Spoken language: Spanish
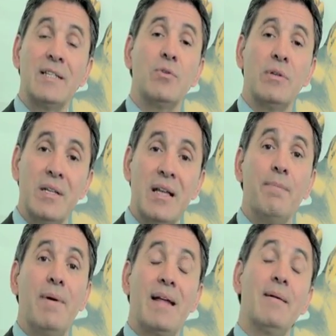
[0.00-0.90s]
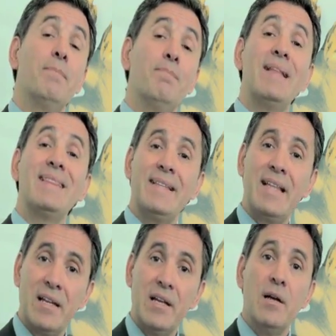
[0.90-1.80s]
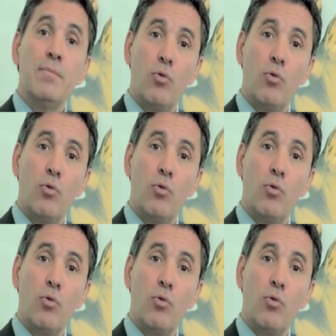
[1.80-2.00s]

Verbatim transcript: esto es, para mantener